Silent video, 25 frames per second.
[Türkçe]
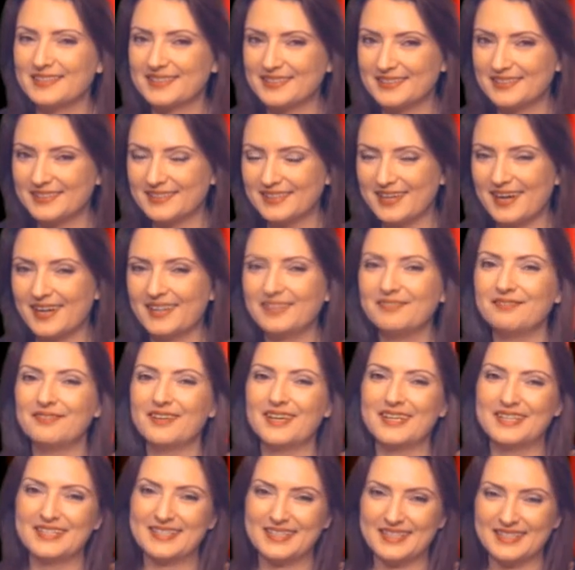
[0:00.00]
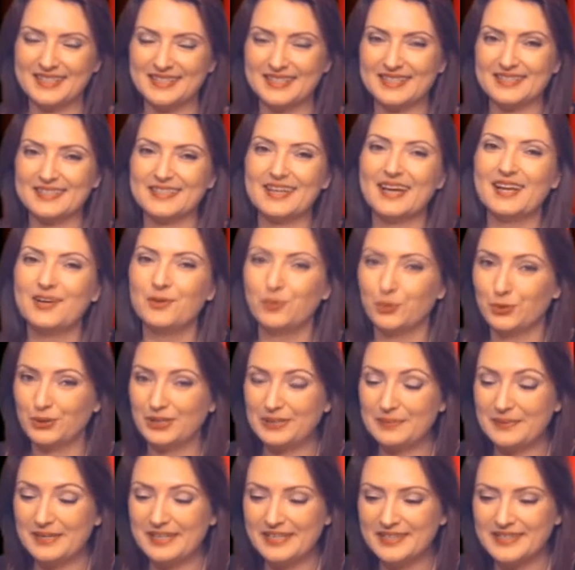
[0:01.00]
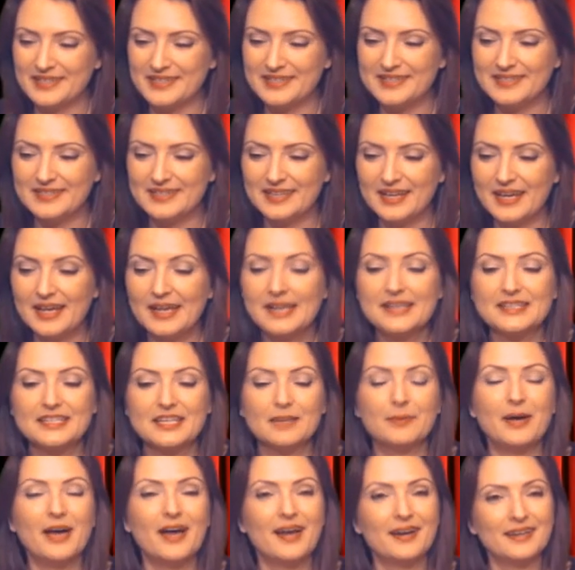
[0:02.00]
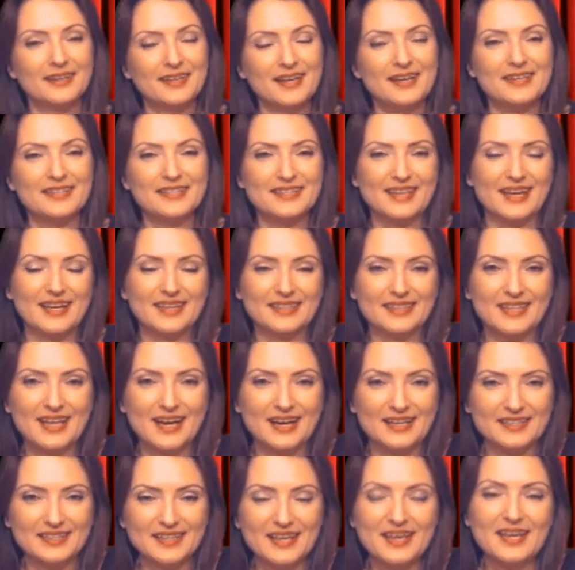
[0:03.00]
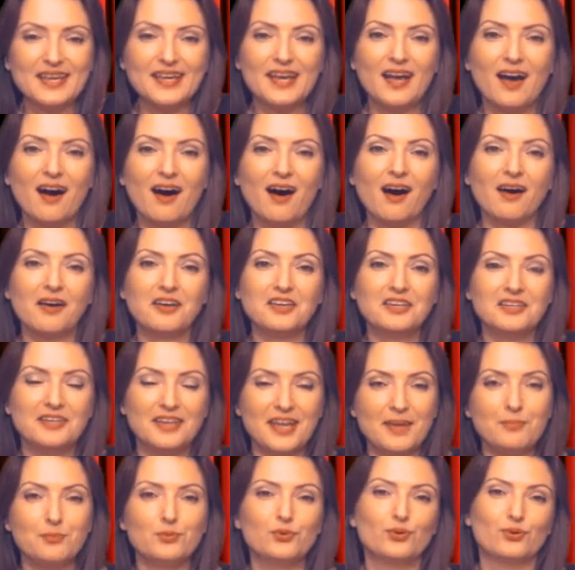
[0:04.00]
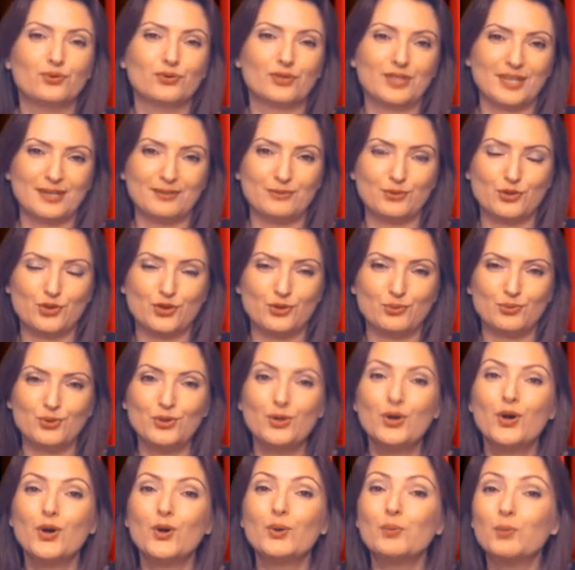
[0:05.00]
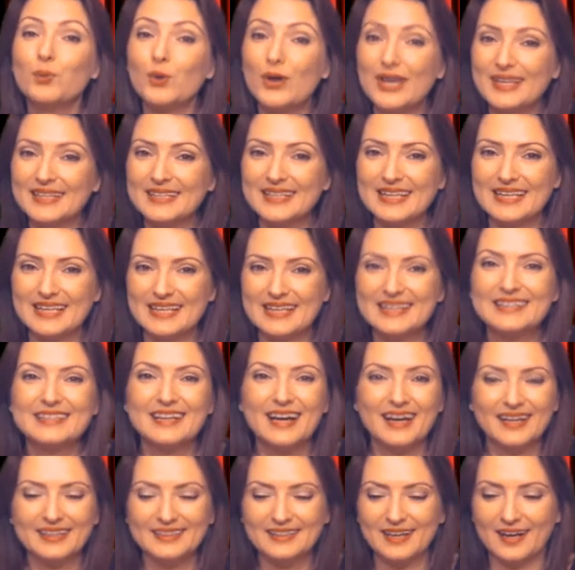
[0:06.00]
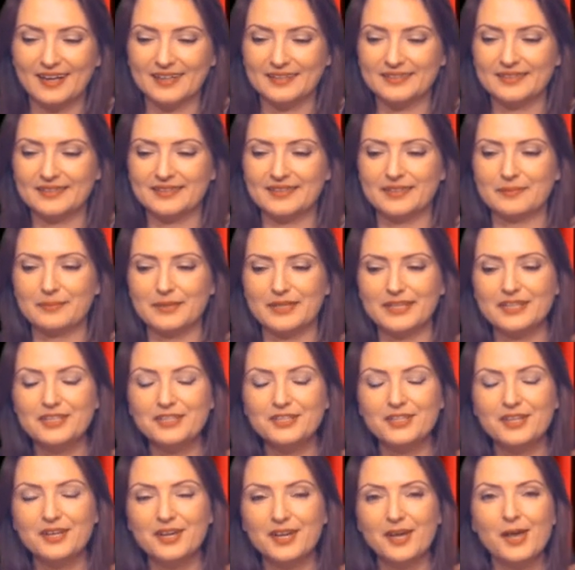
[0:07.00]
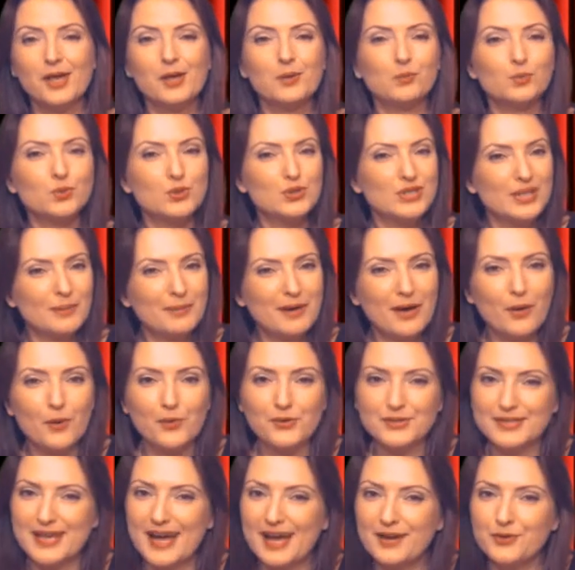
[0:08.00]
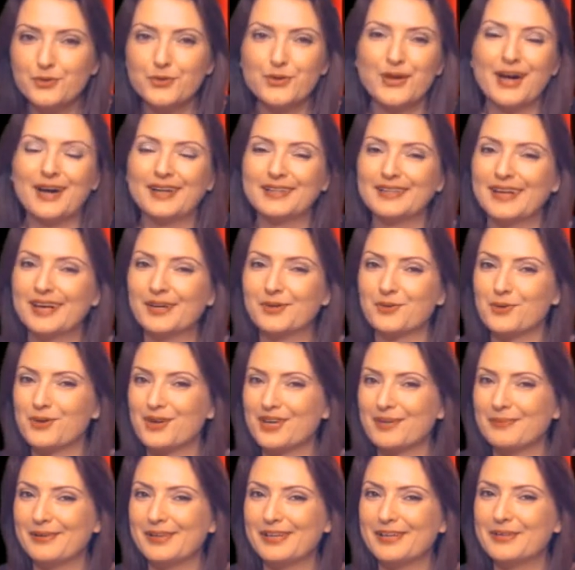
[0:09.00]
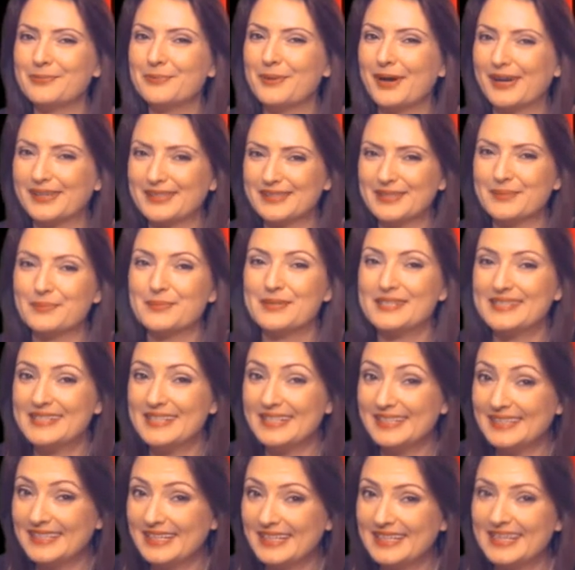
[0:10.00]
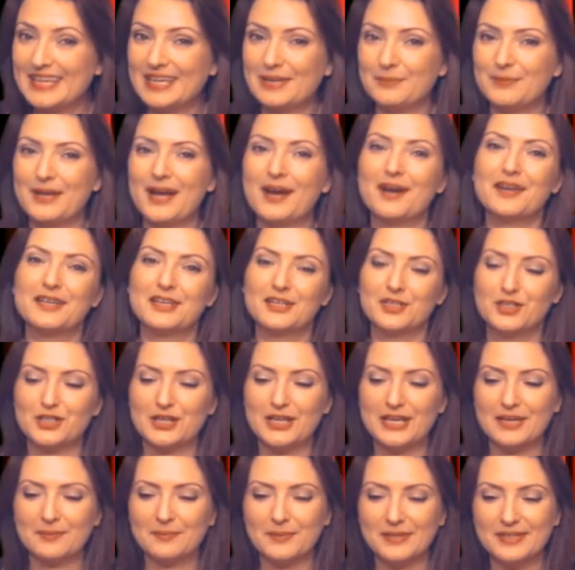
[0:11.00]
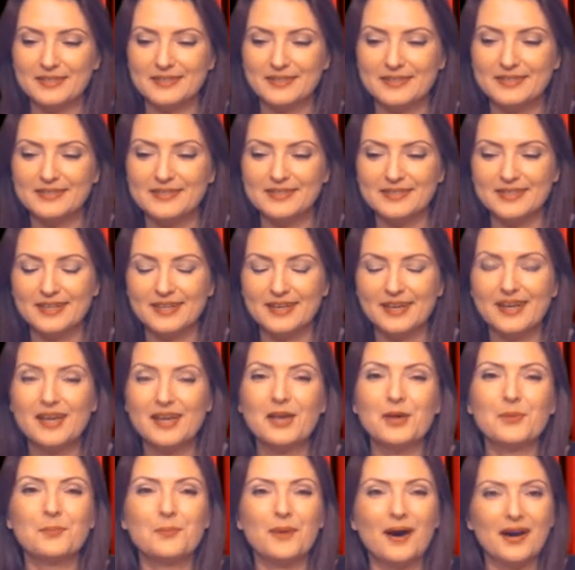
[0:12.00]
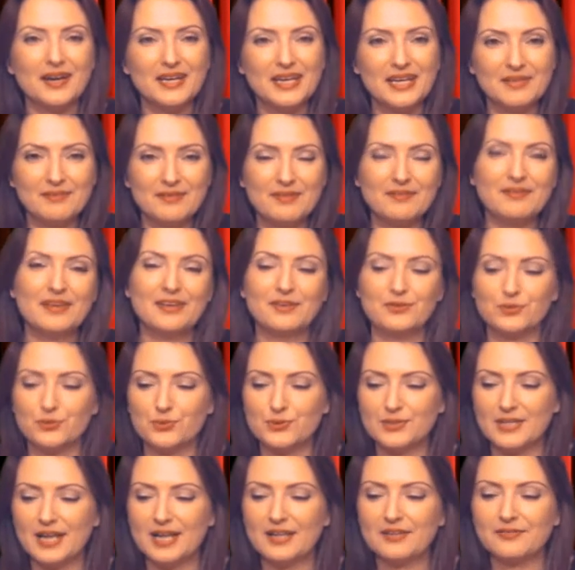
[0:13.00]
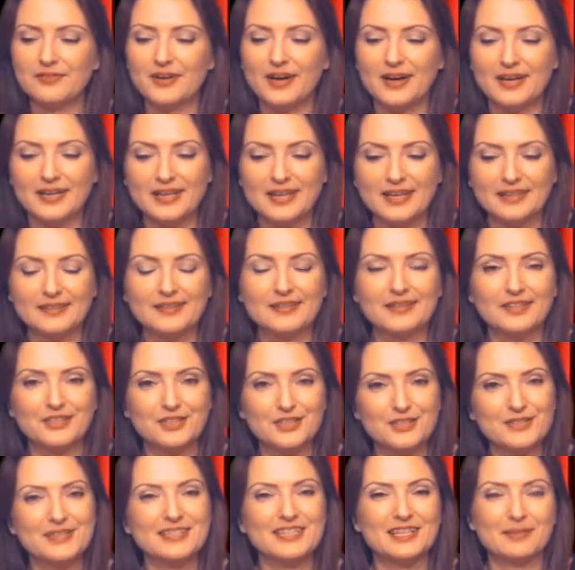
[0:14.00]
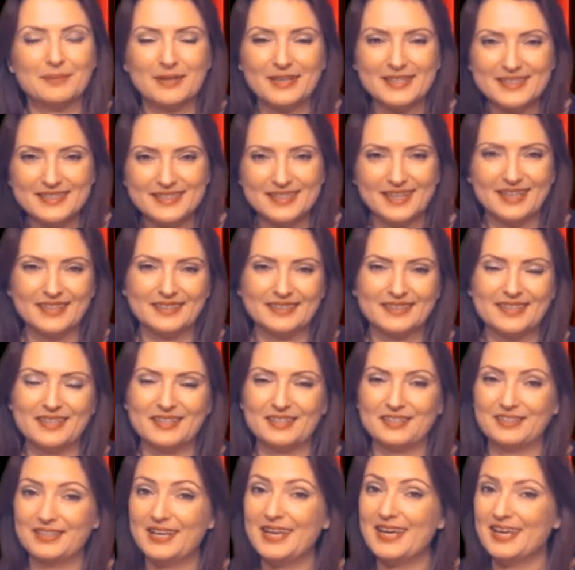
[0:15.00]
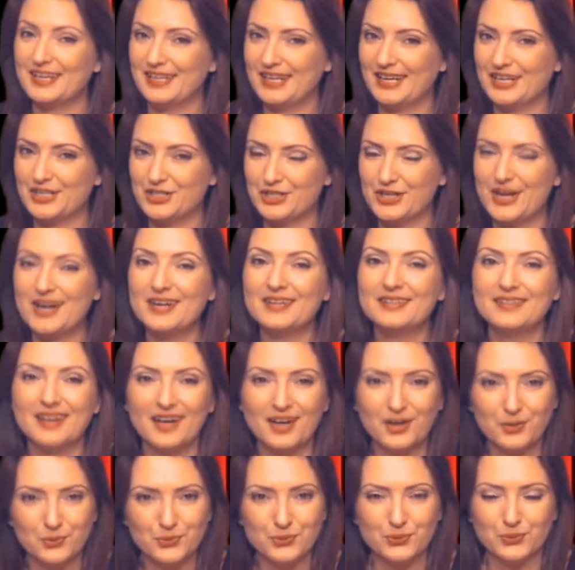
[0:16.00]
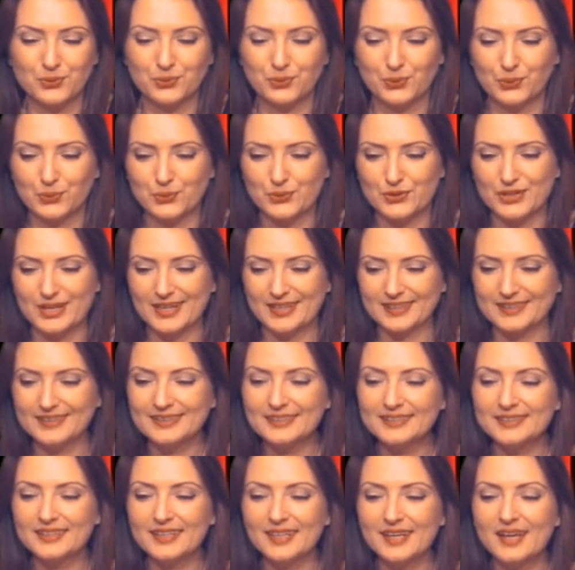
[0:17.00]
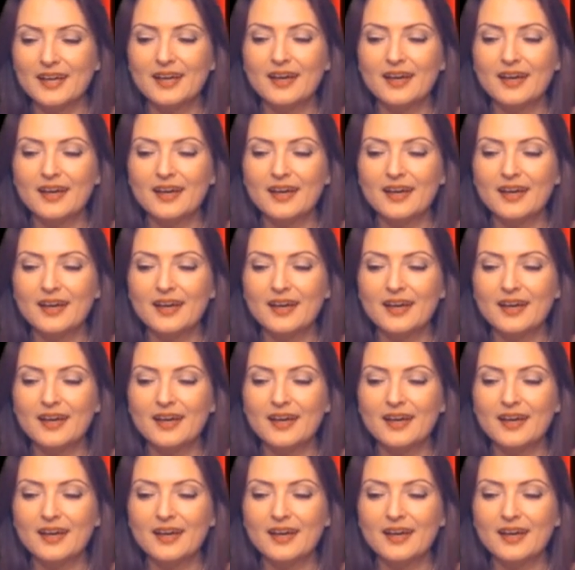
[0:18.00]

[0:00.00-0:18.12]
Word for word: kırılgan ve sezgisel olabiliriz. Sabah erken saatlerde Ay Neptün kavuşumu bu etkileri daha da arttırabilir. Bu sabah özel rüyalar görebilir, bazı mistik deneyimler yaşayabiliriz manevi ve ruhsal faaliyetler için sabah saatlerinde enerjiler daha uygun olacaktır.